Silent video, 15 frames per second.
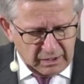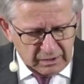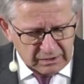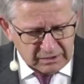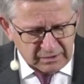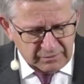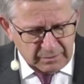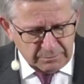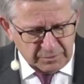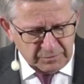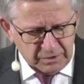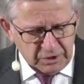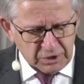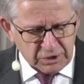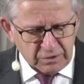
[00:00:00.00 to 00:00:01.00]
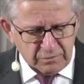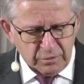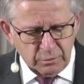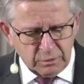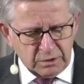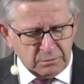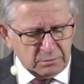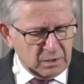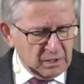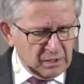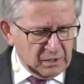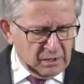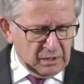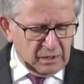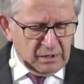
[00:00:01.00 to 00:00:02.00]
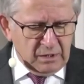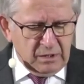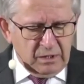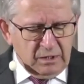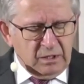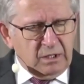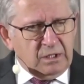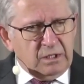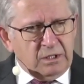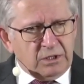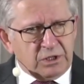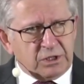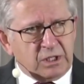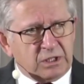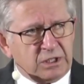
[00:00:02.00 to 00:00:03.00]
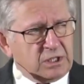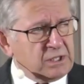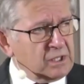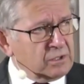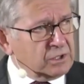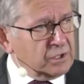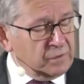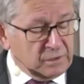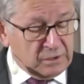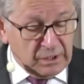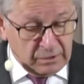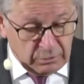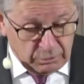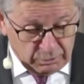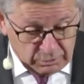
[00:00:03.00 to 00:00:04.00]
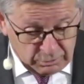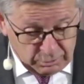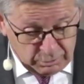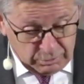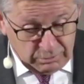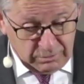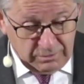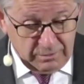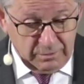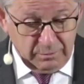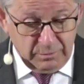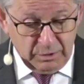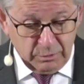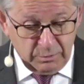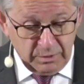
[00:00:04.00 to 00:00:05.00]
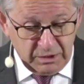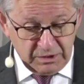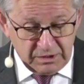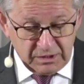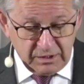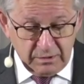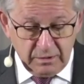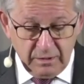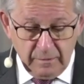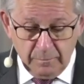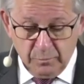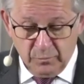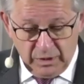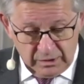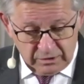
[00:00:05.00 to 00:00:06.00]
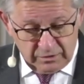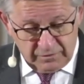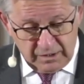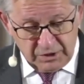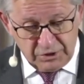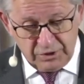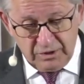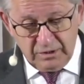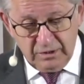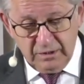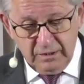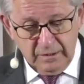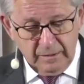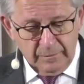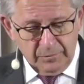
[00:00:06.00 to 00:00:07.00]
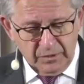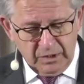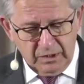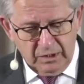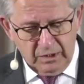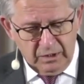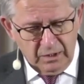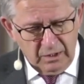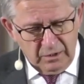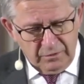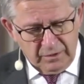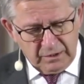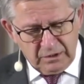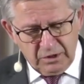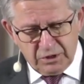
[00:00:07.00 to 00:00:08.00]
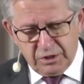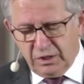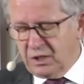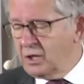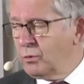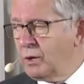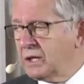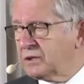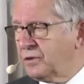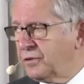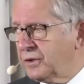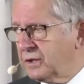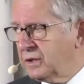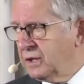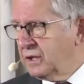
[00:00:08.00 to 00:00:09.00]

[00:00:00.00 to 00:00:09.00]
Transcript: chcę wam powiedzieć, że w lutym 1949 roku miało miejsce bardzo ważne i faktycznie niełatwe